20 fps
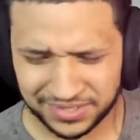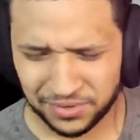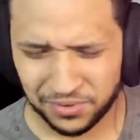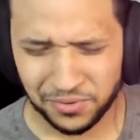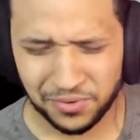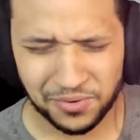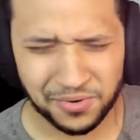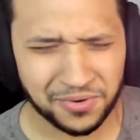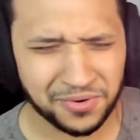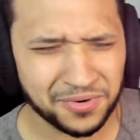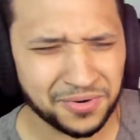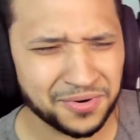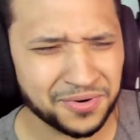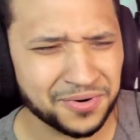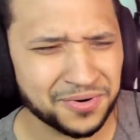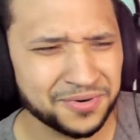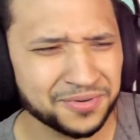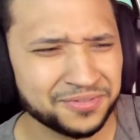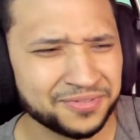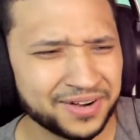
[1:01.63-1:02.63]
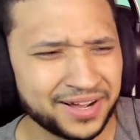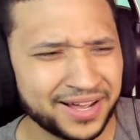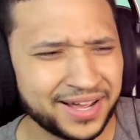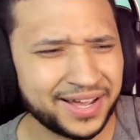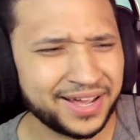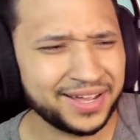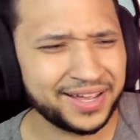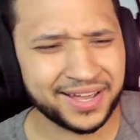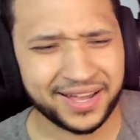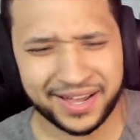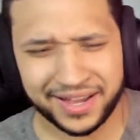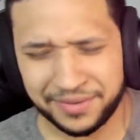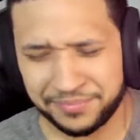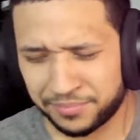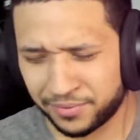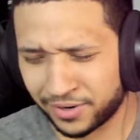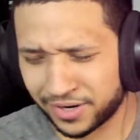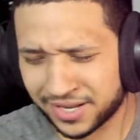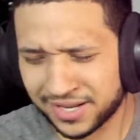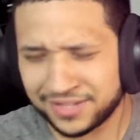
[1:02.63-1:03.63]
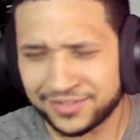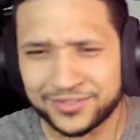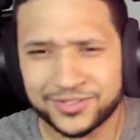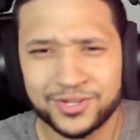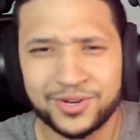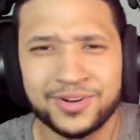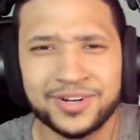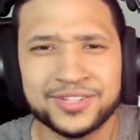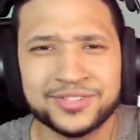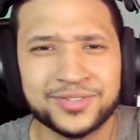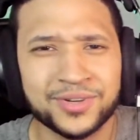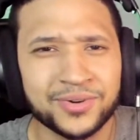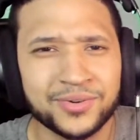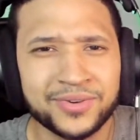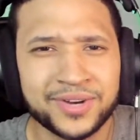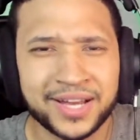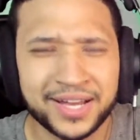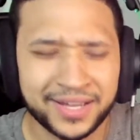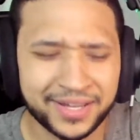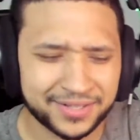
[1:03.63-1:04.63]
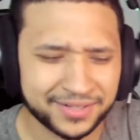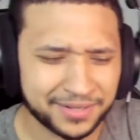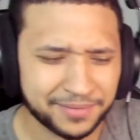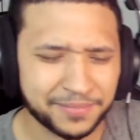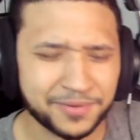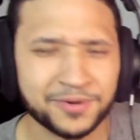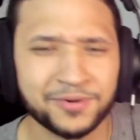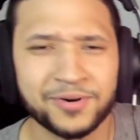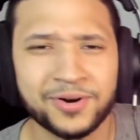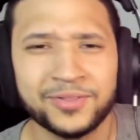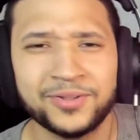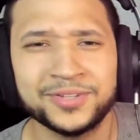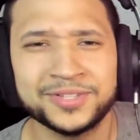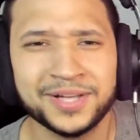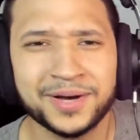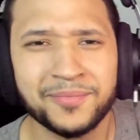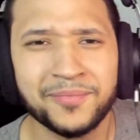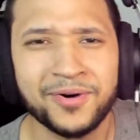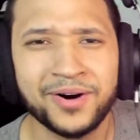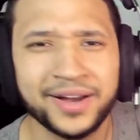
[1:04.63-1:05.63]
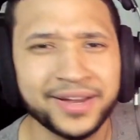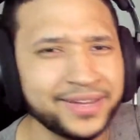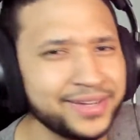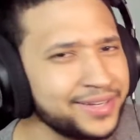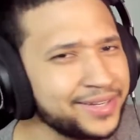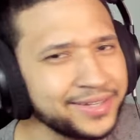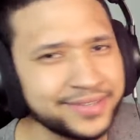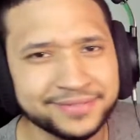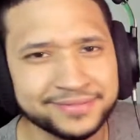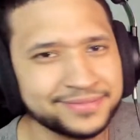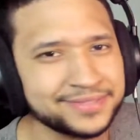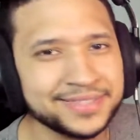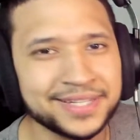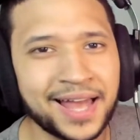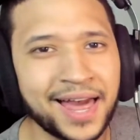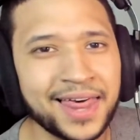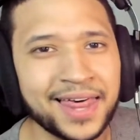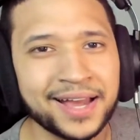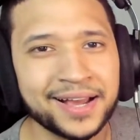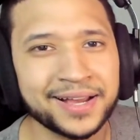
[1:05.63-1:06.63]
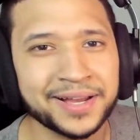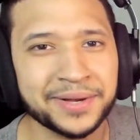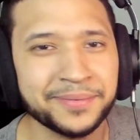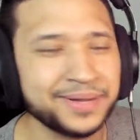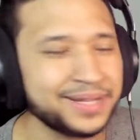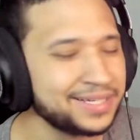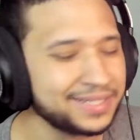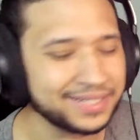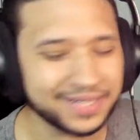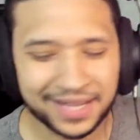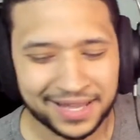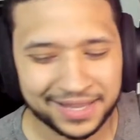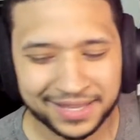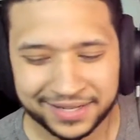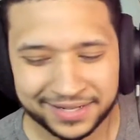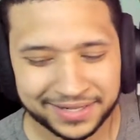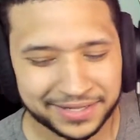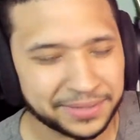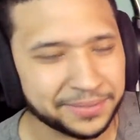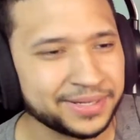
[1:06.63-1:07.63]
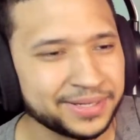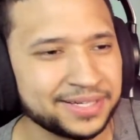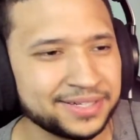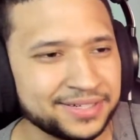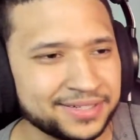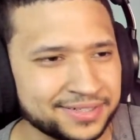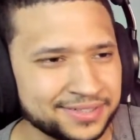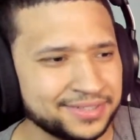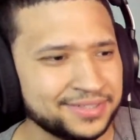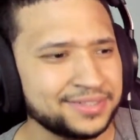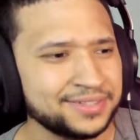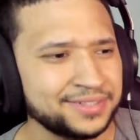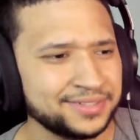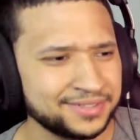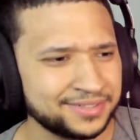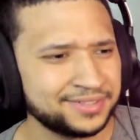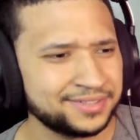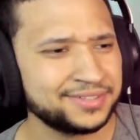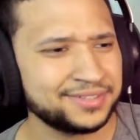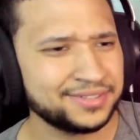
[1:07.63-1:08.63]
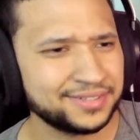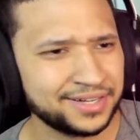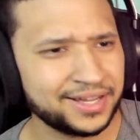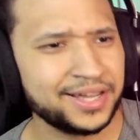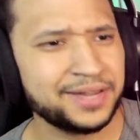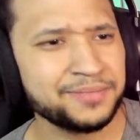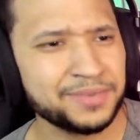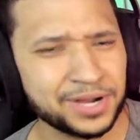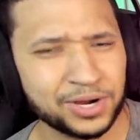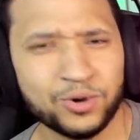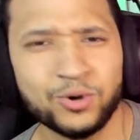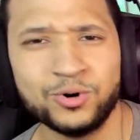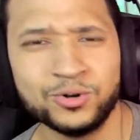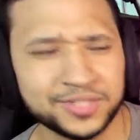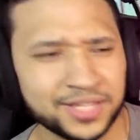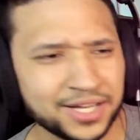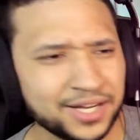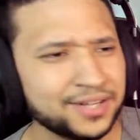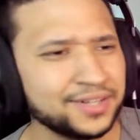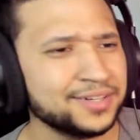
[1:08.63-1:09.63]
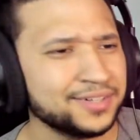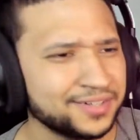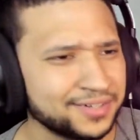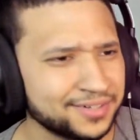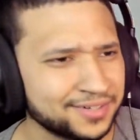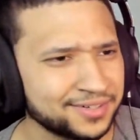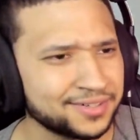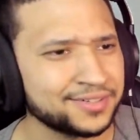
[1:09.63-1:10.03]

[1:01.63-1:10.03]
Uff, ey, ey, por canciones son una gente, pero cuando estamos ahí, nada que ver, nada que ver. de lunes a dimanche, vuelo activa, la planta